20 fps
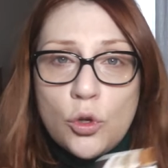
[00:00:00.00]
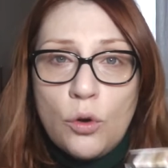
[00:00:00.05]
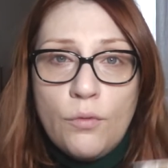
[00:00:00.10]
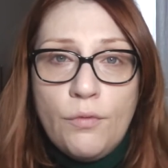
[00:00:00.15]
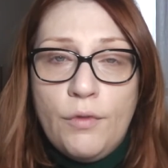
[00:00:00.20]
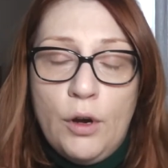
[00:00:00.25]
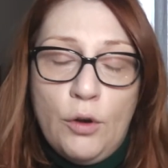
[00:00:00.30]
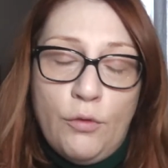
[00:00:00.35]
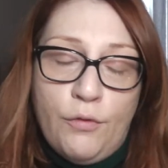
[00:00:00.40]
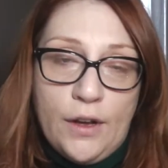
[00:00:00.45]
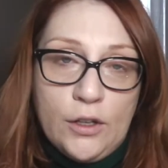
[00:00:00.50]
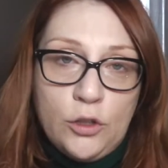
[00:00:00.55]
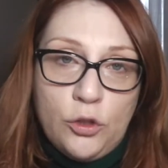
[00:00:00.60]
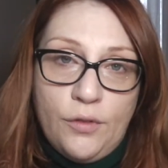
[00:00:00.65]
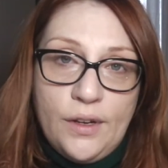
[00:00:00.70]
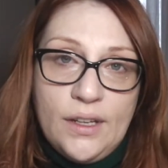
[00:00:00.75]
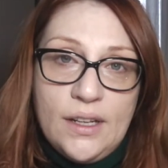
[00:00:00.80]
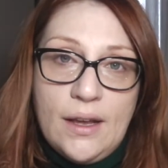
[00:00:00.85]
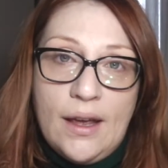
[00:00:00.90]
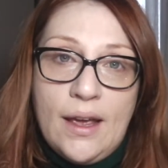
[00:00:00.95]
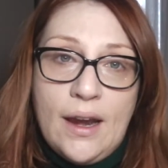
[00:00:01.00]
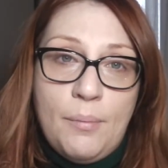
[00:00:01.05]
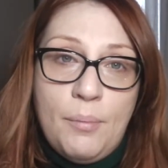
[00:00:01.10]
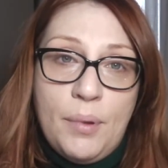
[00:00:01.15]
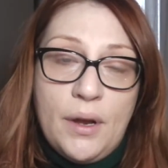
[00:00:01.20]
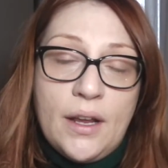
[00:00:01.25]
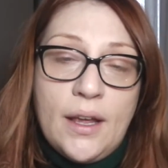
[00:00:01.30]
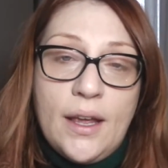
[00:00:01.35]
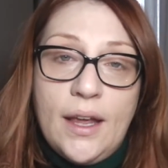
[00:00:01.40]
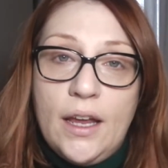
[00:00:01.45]
non ve l'ho fatto vedere
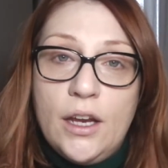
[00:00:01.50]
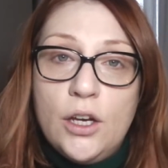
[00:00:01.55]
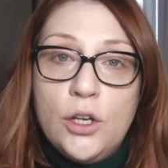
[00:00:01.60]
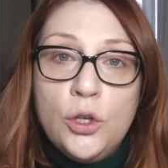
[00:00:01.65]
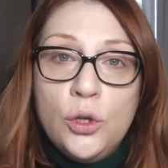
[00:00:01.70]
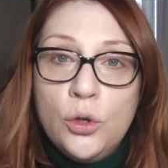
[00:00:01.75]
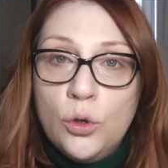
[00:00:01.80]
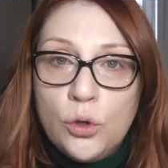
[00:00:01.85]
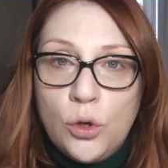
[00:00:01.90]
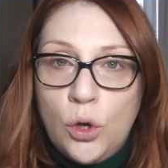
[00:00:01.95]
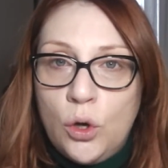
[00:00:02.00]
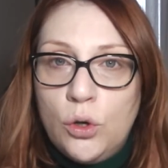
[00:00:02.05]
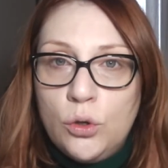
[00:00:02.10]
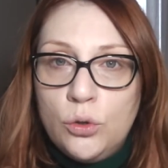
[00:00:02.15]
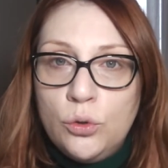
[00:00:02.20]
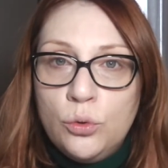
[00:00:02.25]
perché non, ho,